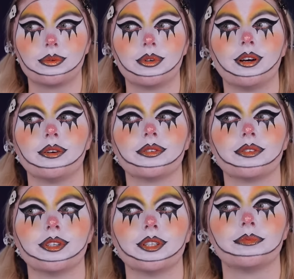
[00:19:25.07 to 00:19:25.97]
cool
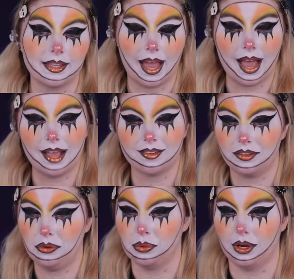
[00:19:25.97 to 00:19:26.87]
aussieht. Ja, es
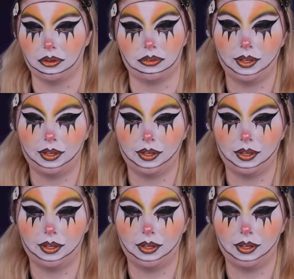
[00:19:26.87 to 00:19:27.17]
sieht cool aus.